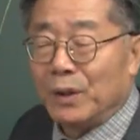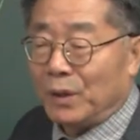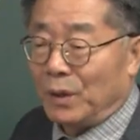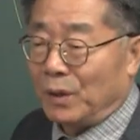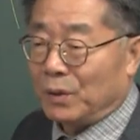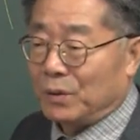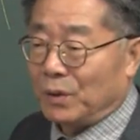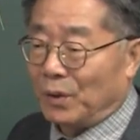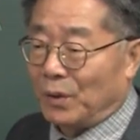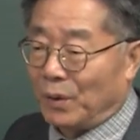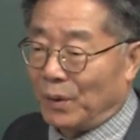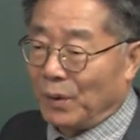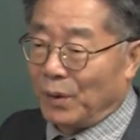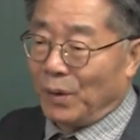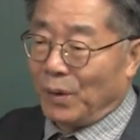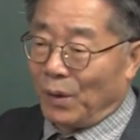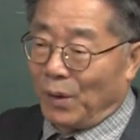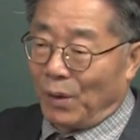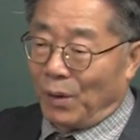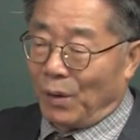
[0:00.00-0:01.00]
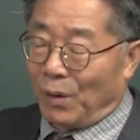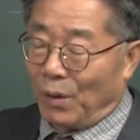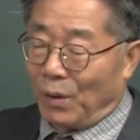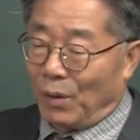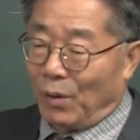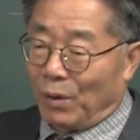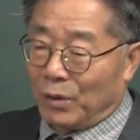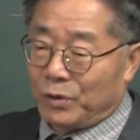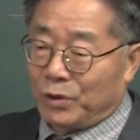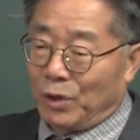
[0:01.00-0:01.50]
그래서, 어,
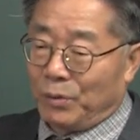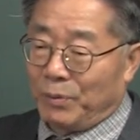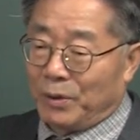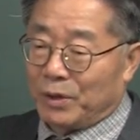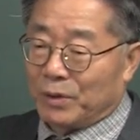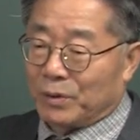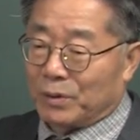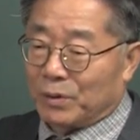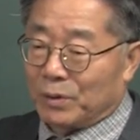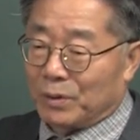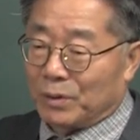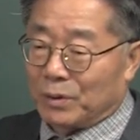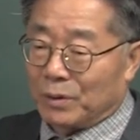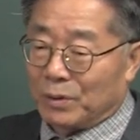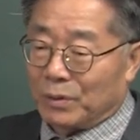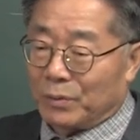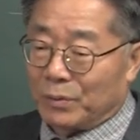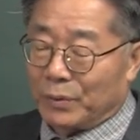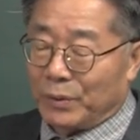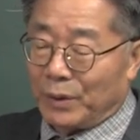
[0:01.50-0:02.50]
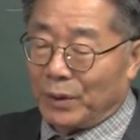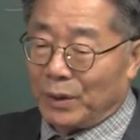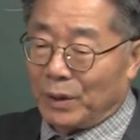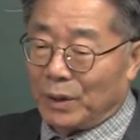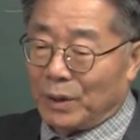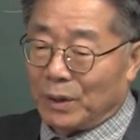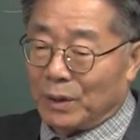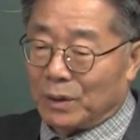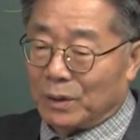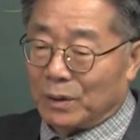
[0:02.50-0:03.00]
어쩌면 그,
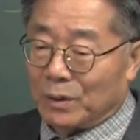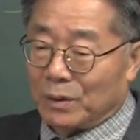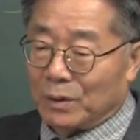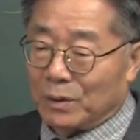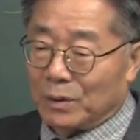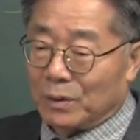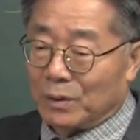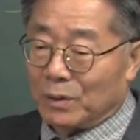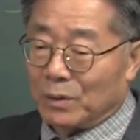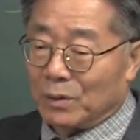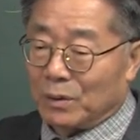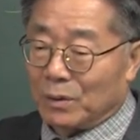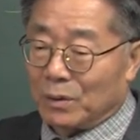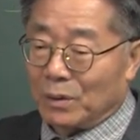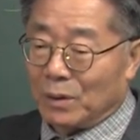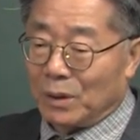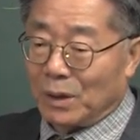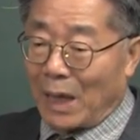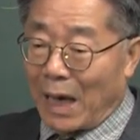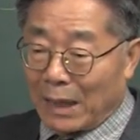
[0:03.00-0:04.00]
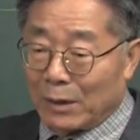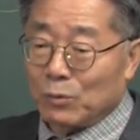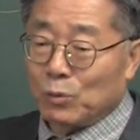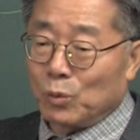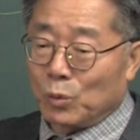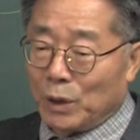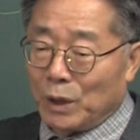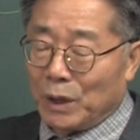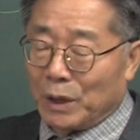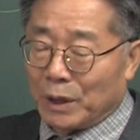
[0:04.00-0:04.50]
우리 그,
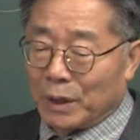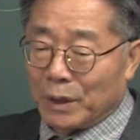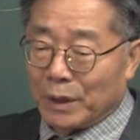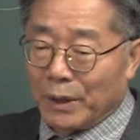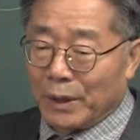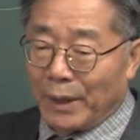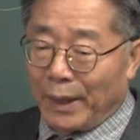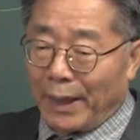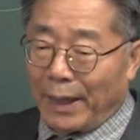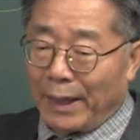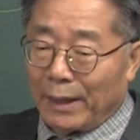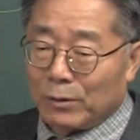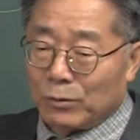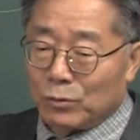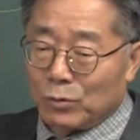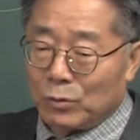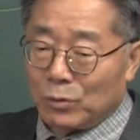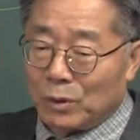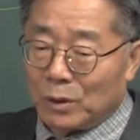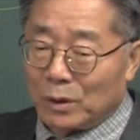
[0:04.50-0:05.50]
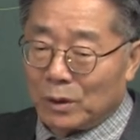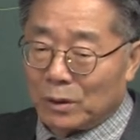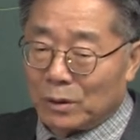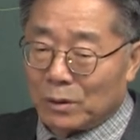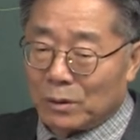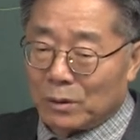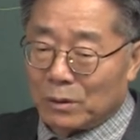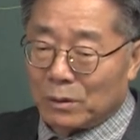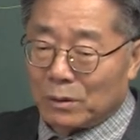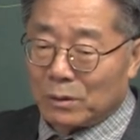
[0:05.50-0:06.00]
한국이, 한국이
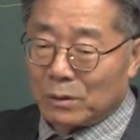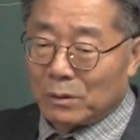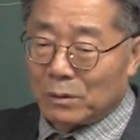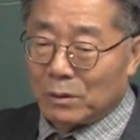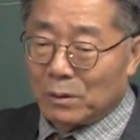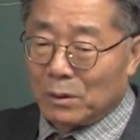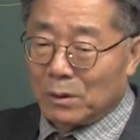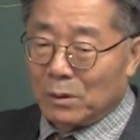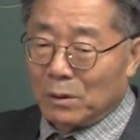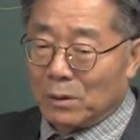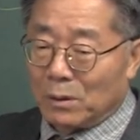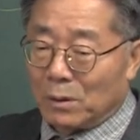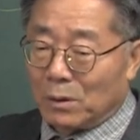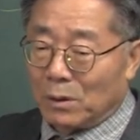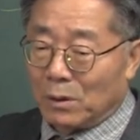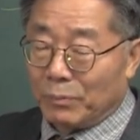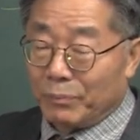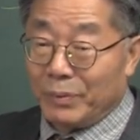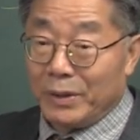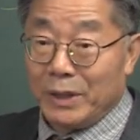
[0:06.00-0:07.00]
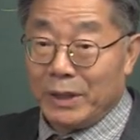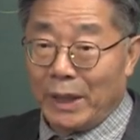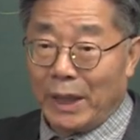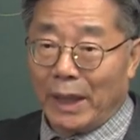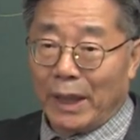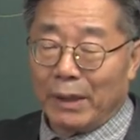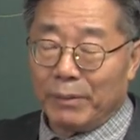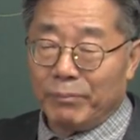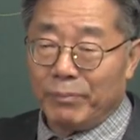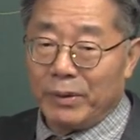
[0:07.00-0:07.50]
그, 어,
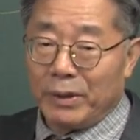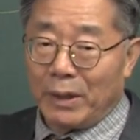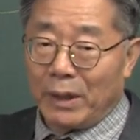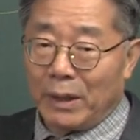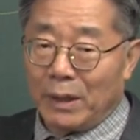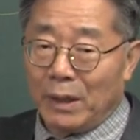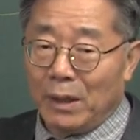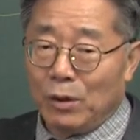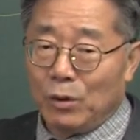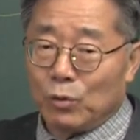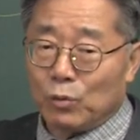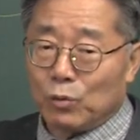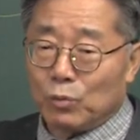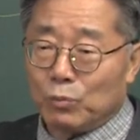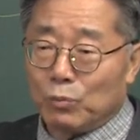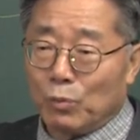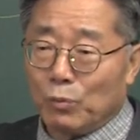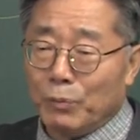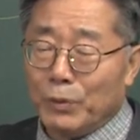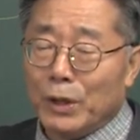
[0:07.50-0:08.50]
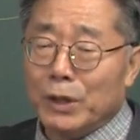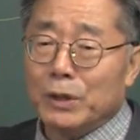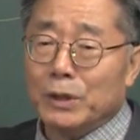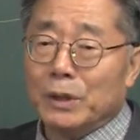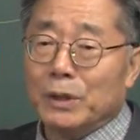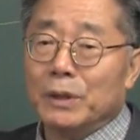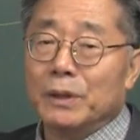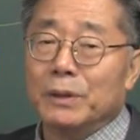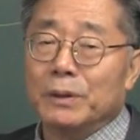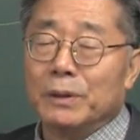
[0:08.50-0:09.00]
미래, 미래 인류
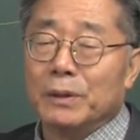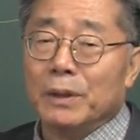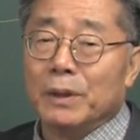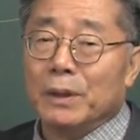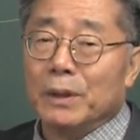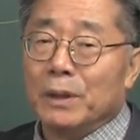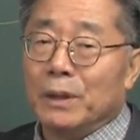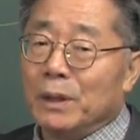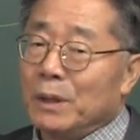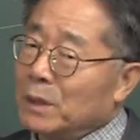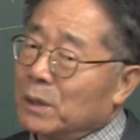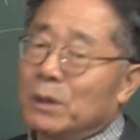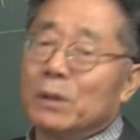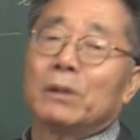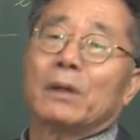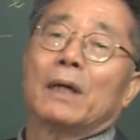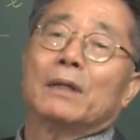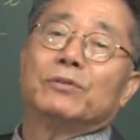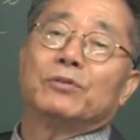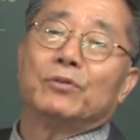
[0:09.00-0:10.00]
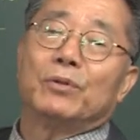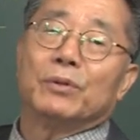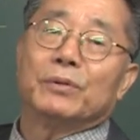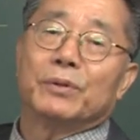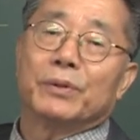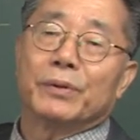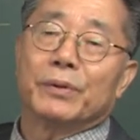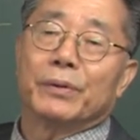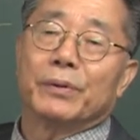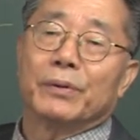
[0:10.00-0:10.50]
문명을 이끌어 갈 수도
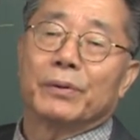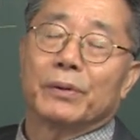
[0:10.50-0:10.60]
있어요.